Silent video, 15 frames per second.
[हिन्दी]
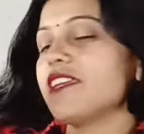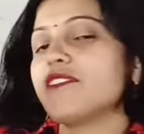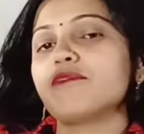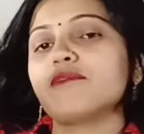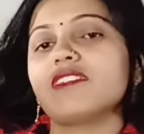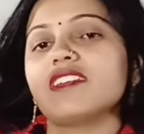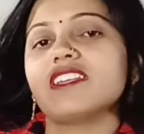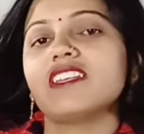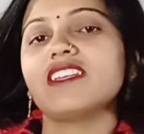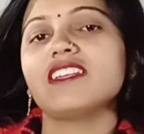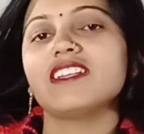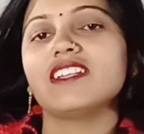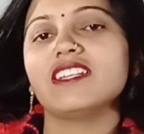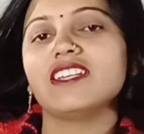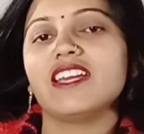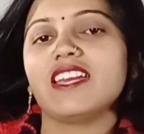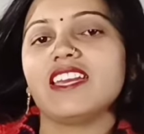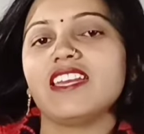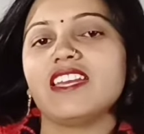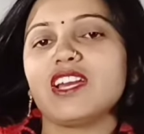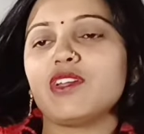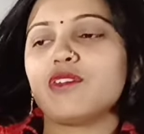आए हुए हैं
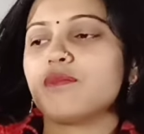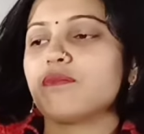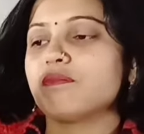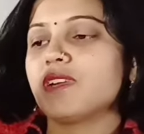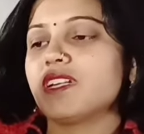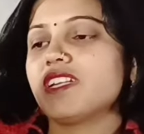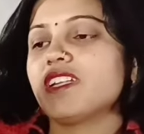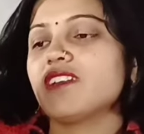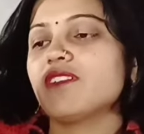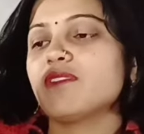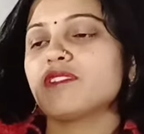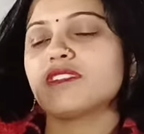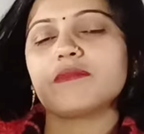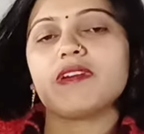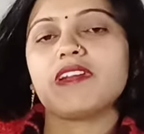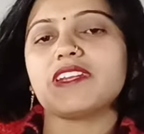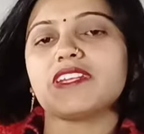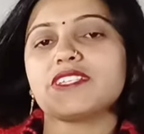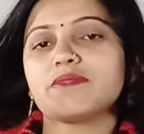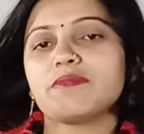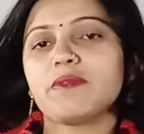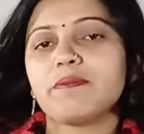है मटर और
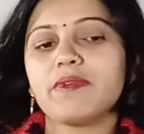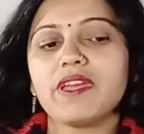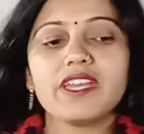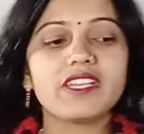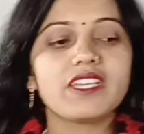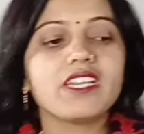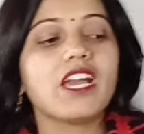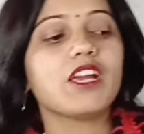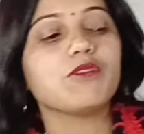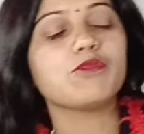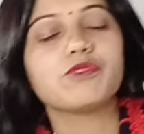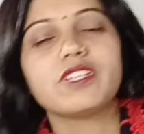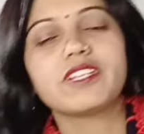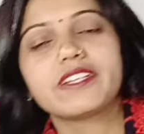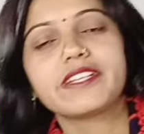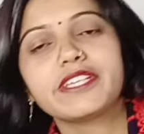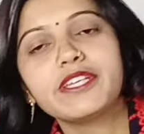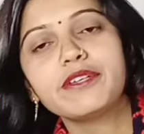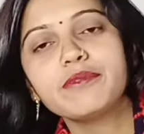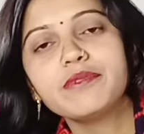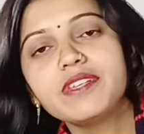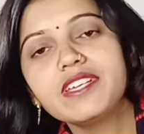टमाटर इसमें पैक हैं आलू उधर
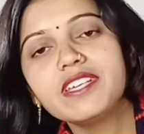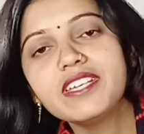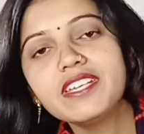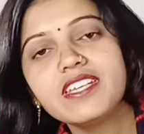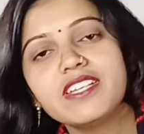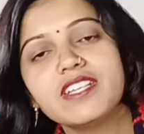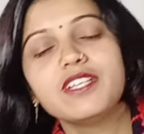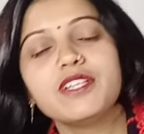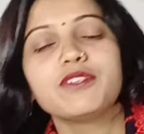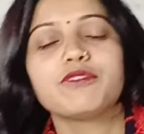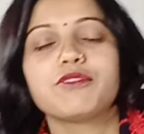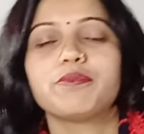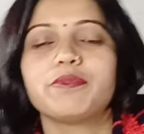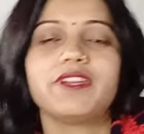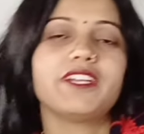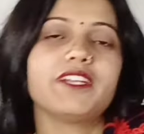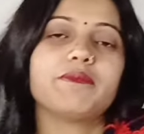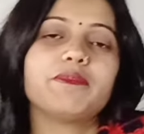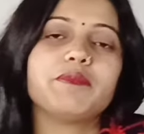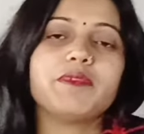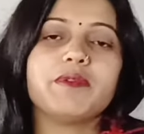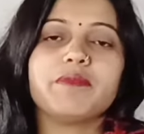रखे हुए हैं तो फ्रेंड
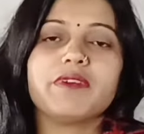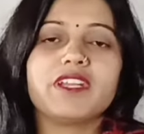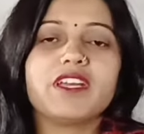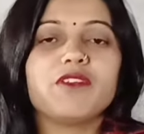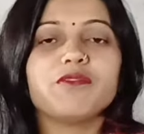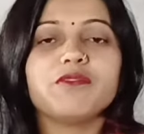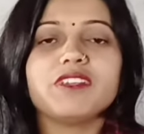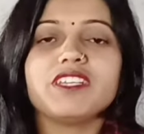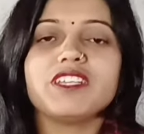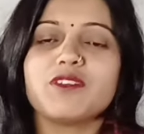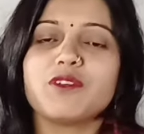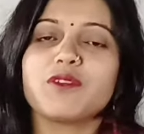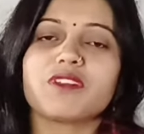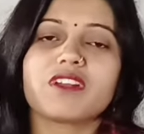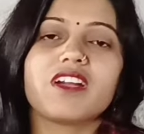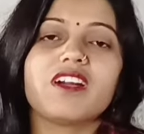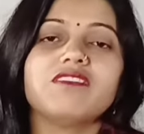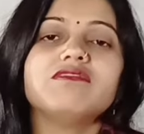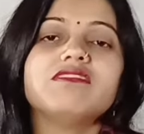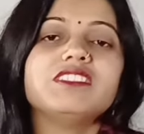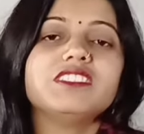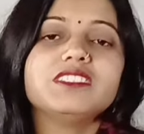अभी मैं बनाऊंगी और
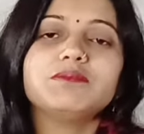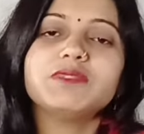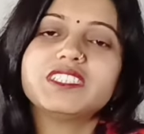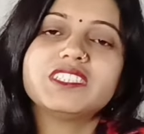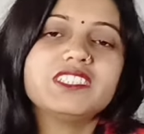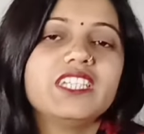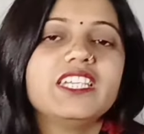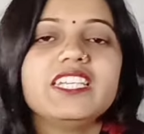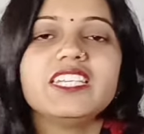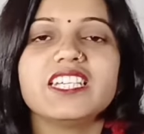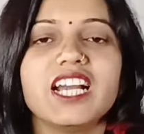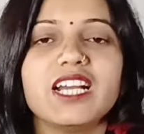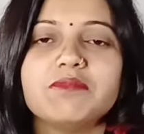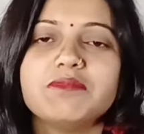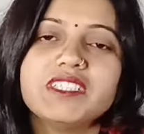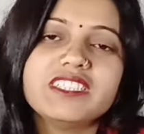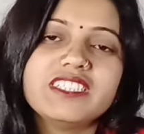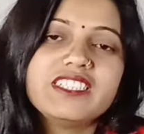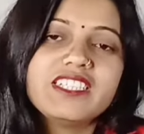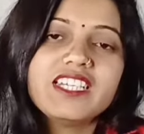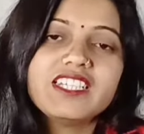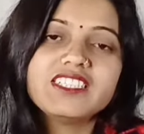खाऊंगी बस यही काम है
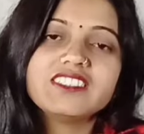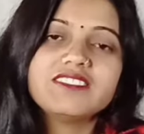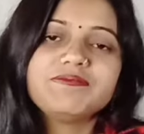इतना